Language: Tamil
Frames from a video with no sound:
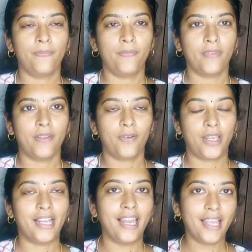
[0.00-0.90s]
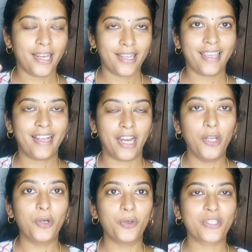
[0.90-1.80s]
ஓகே நல்லா எனக்கே கண்ணு
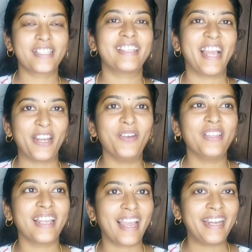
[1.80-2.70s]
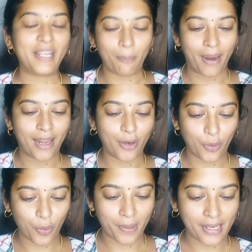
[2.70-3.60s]
கூசுது நான் இன்னும் இந்த லைட்டுக்கு பழகணும்
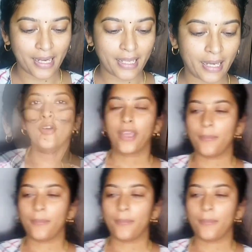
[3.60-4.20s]
அப்படின்னு நினைக்கிறேன்